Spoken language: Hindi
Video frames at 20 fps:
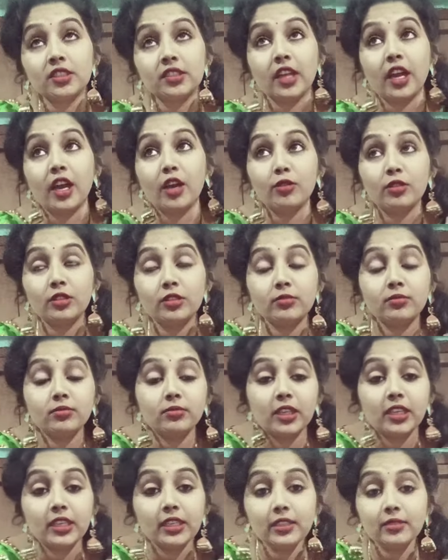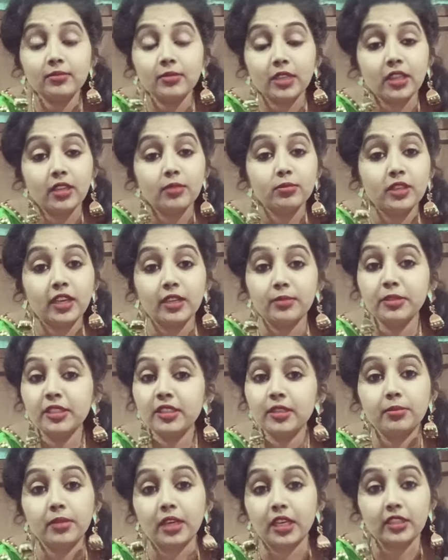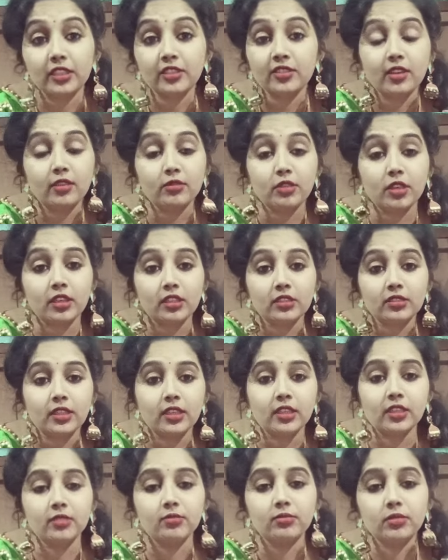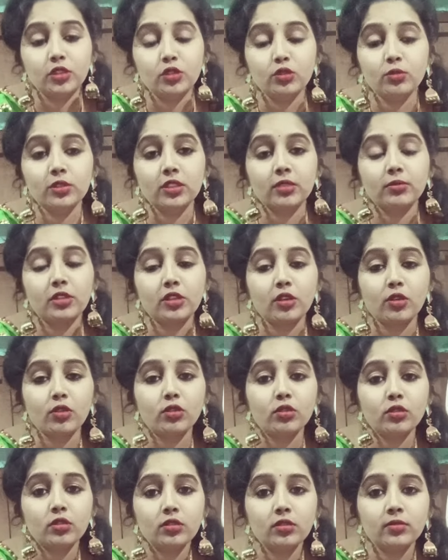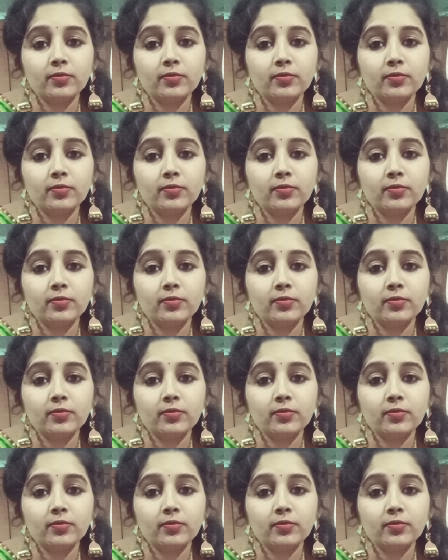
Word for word: सावन में मतलब गर्मी के बाद ही सावन लगता है यूँ समझ लो